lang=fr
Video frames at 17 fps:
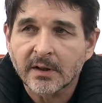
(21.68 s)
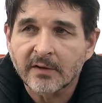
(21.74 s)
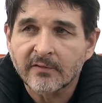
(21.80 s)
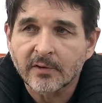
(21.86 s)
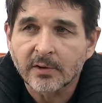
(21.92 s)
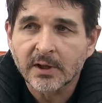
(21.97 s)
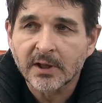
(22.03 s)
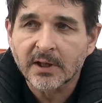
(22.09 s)

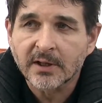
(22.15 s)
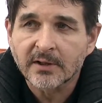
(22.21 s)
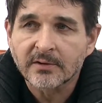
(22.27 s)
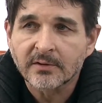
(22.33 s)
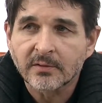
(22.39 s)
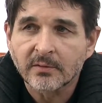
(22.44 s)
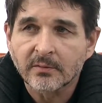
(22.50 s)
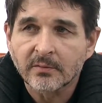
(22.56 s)
avant
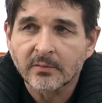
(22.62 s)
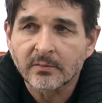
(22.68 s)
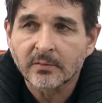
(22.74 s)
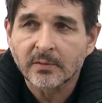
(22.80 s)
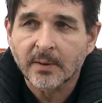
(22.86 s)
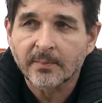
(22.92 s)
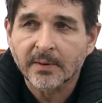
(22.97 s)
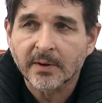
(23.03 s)
l'élection,
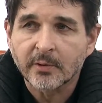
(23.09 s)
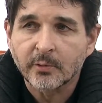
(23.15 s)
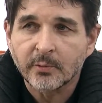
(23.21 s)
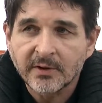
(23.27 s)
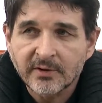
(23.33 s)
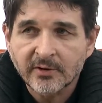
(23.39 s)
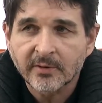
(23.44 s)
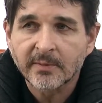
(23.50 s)
après
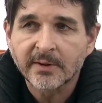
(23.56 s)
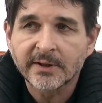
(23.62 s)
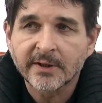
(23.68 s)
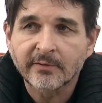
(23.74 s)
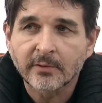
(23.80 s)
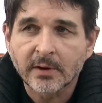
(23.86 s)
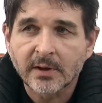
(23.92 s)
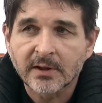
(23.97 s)
8 semaines
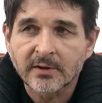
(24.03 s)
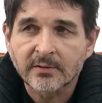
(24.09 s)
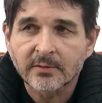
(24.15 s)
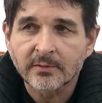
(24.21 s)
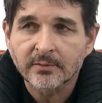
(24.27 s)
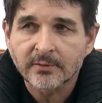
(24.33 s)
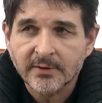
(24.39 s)
avant l'élection,